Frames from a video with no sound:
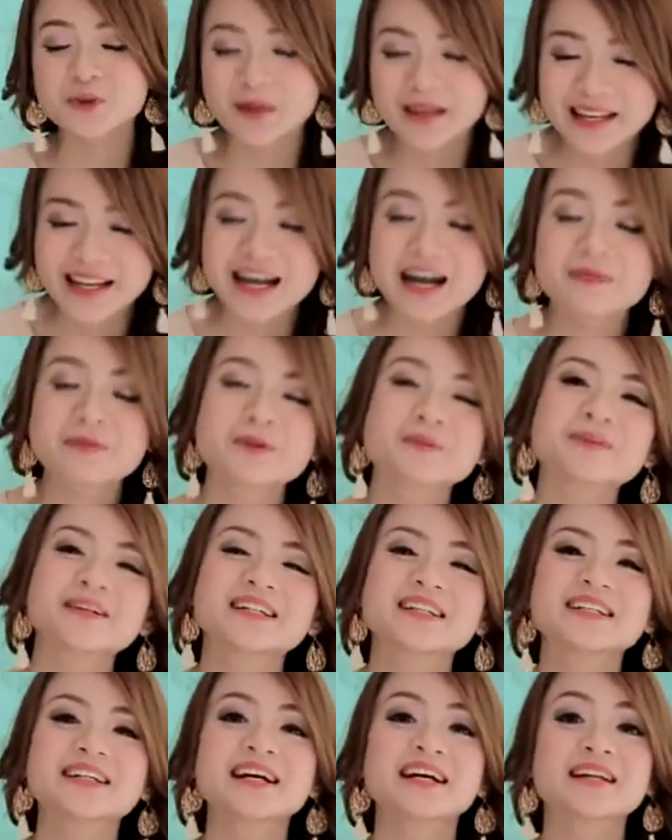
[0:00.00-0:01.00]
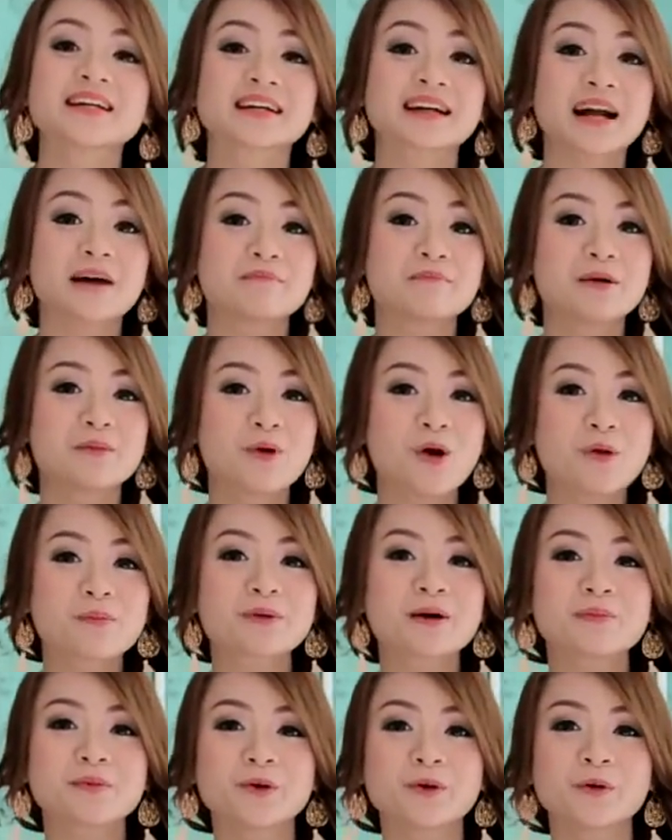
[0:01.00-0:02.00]
สดีค่ะเพื่อนๆ กลับมาพบ
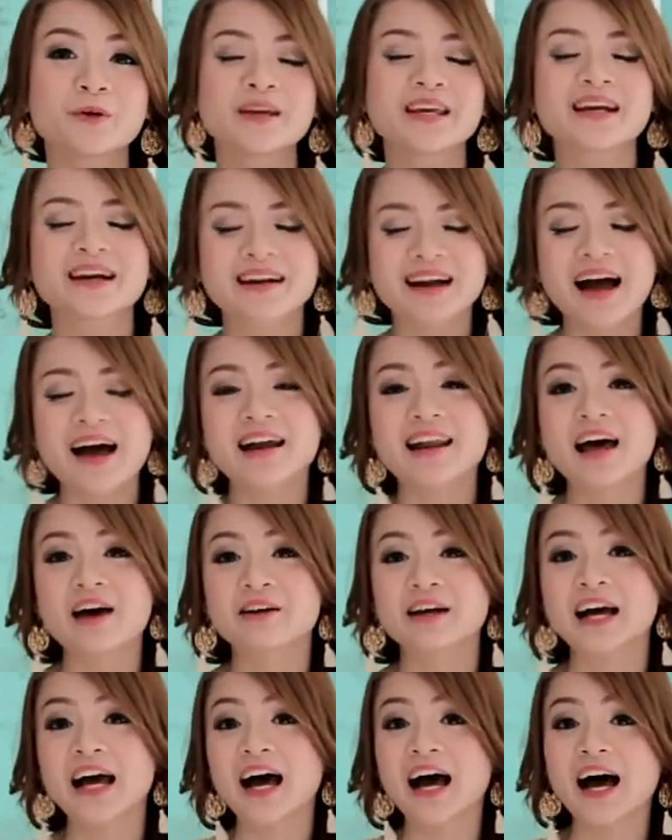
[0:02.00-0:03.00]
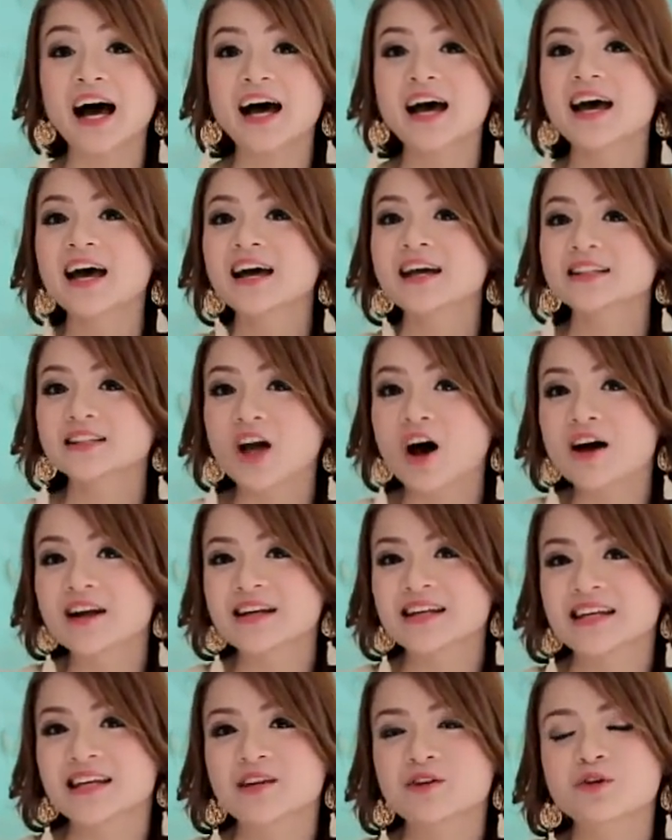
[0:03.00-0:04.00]
กับโนอีกครั้งแล้วนะคะ ตอน
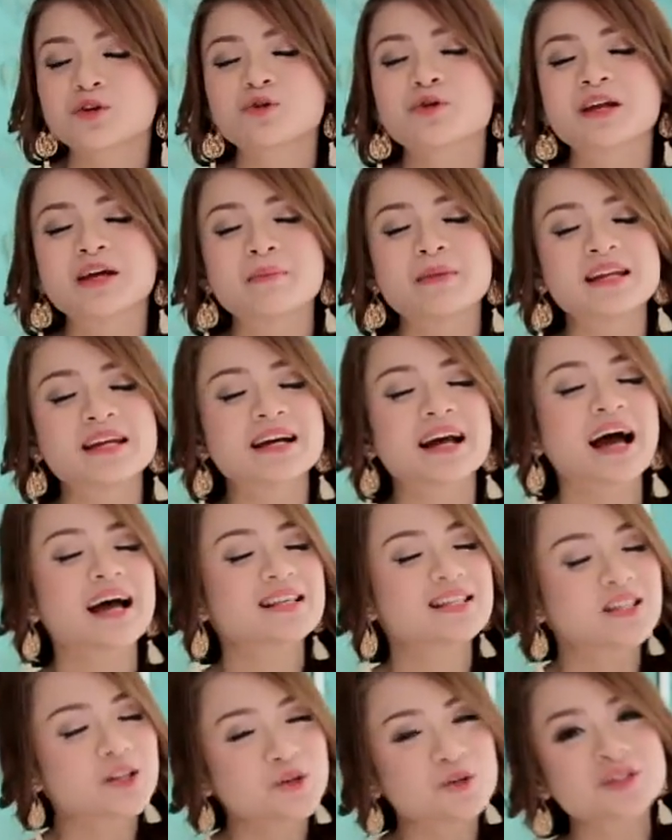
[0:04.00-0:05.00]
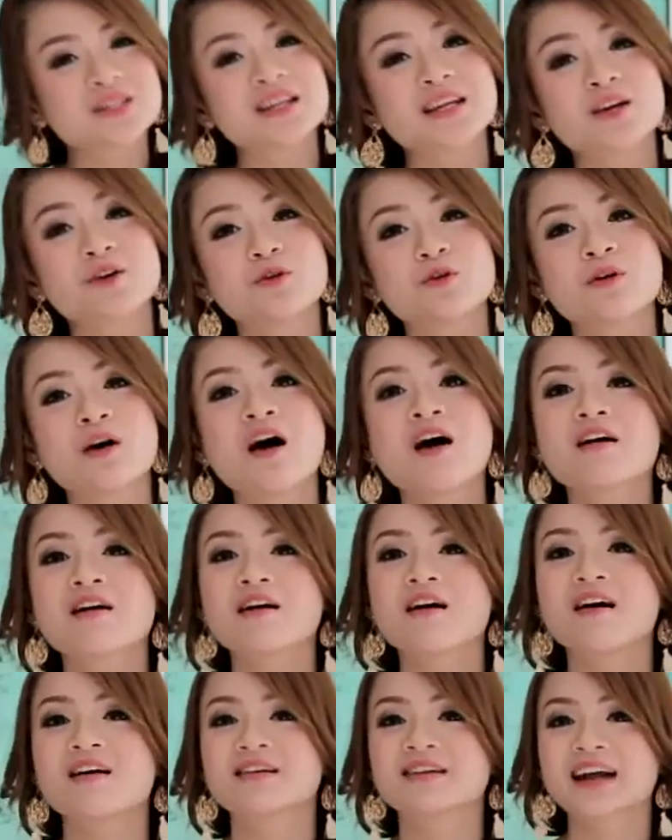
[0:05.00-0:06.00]
นี้โนอยู่ในบรรยากาศชิ
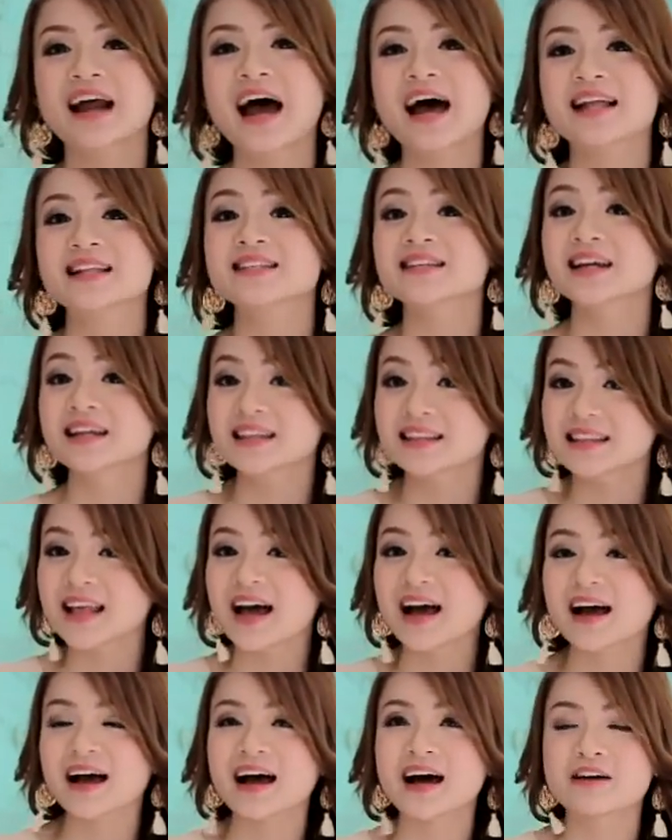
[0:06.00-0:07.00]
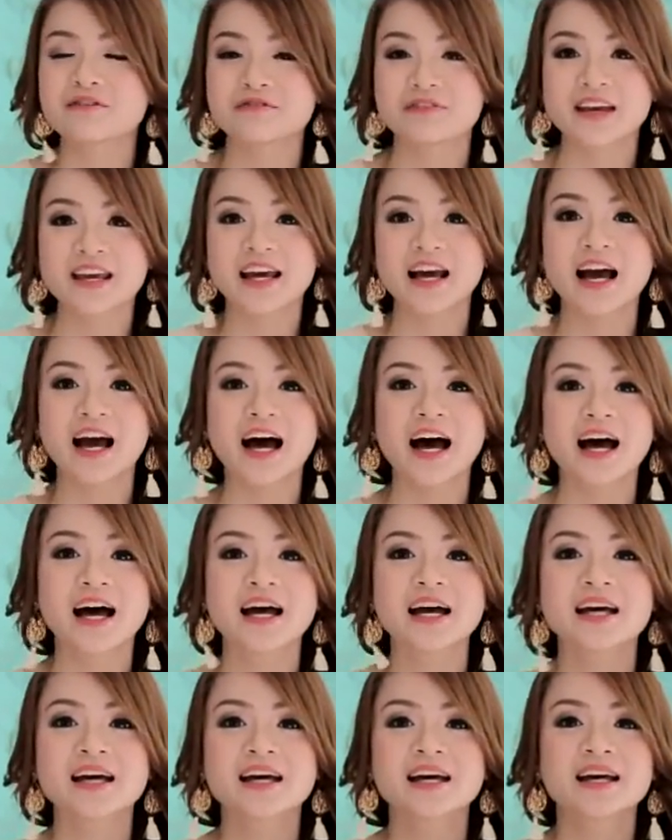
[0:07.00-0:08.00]
ลๆ ของร้านชาลิต้าคาเฟ่ค่ะ
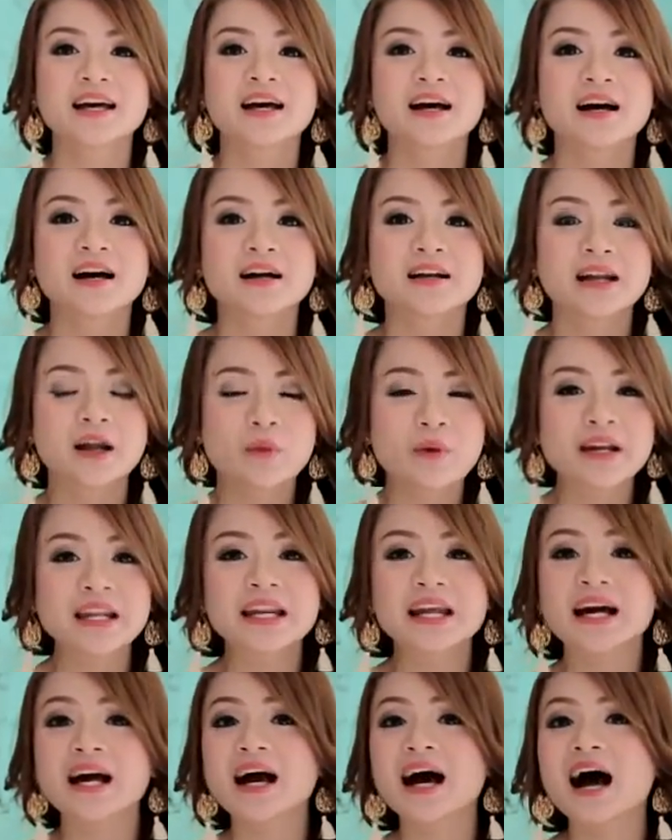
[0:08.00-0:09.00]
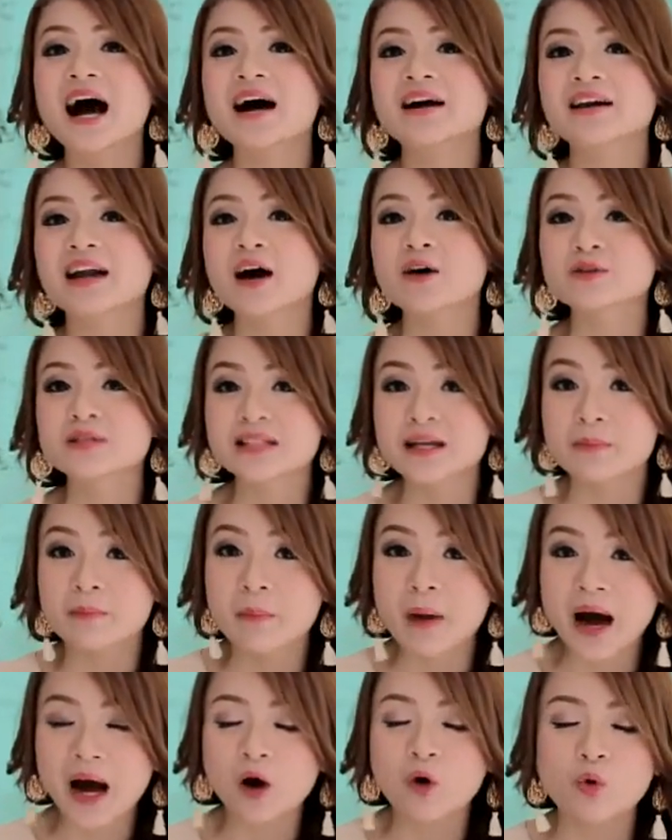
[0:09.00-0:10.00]
ในวันนี้นะคะเราจะ
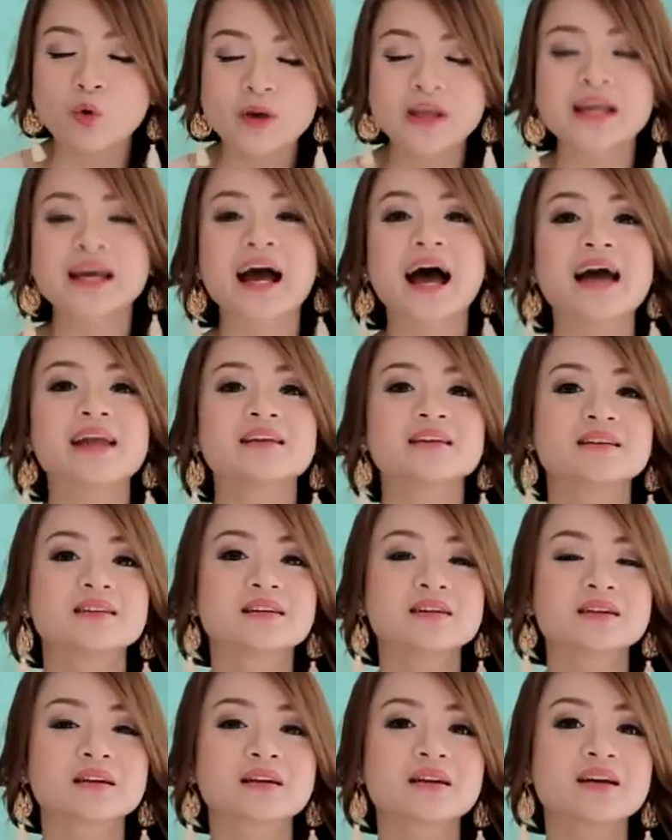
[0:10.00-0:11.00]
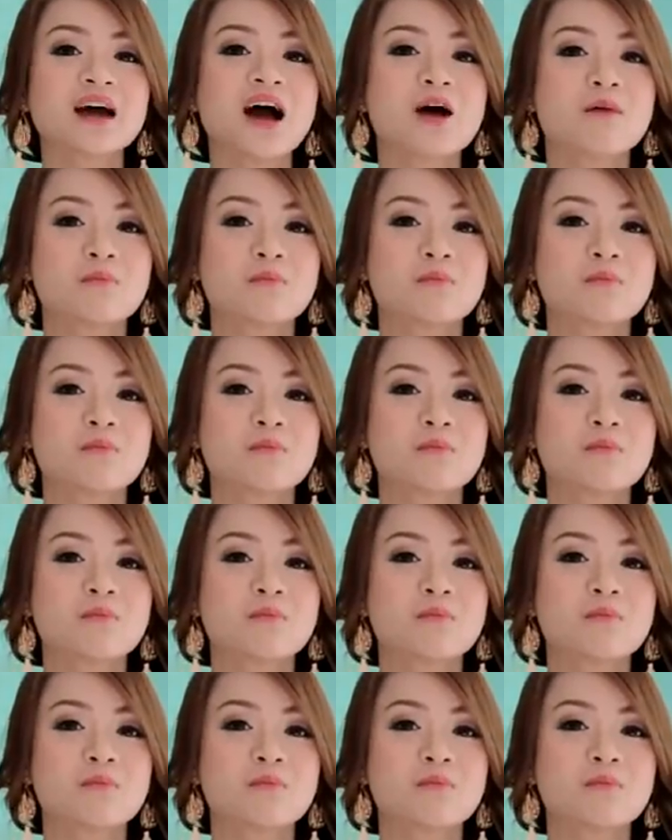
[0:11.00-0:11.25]
มาคุยกันถึงเรื่อง